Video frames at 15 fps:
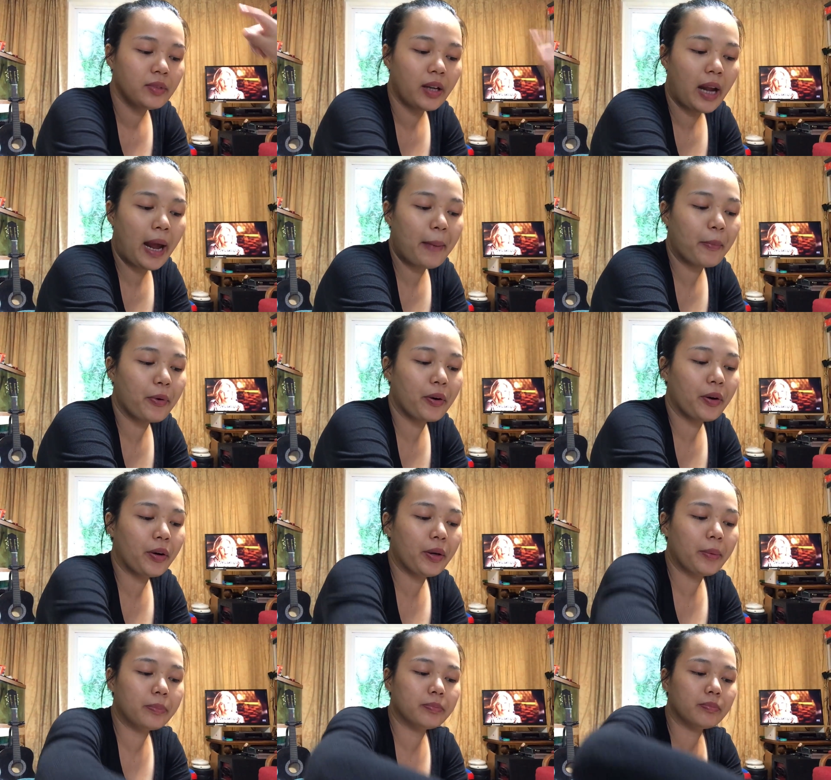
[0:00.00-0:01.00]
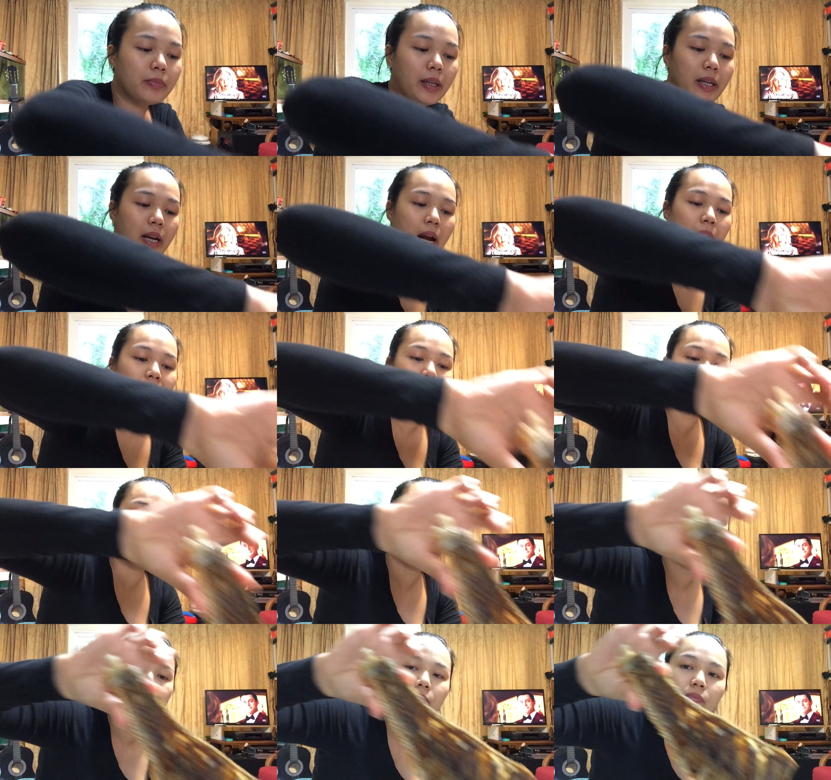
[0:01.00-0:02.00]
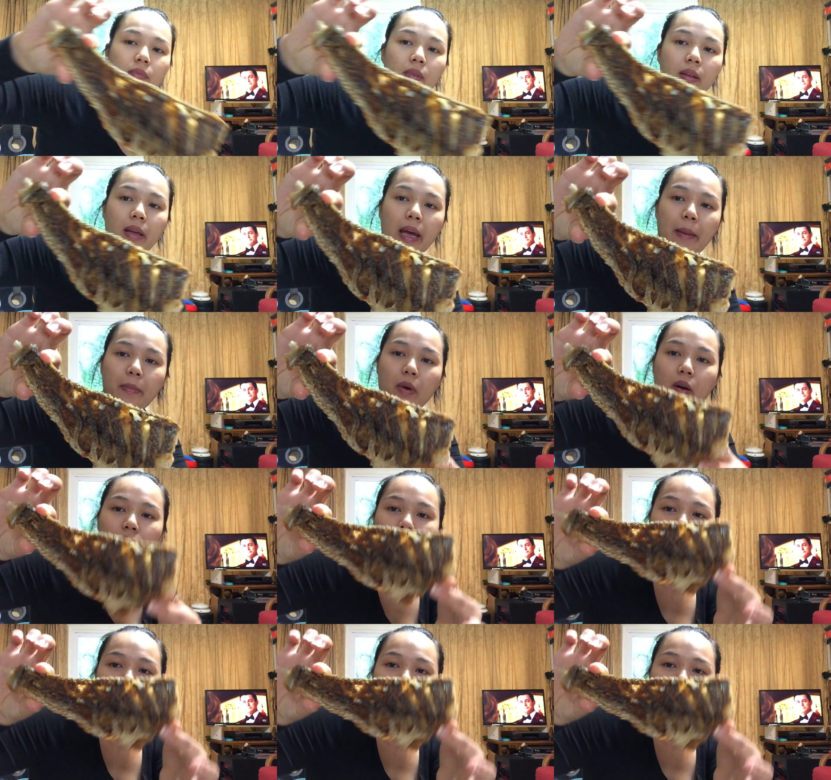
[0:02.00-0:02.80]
Hai người, bây giờ em còn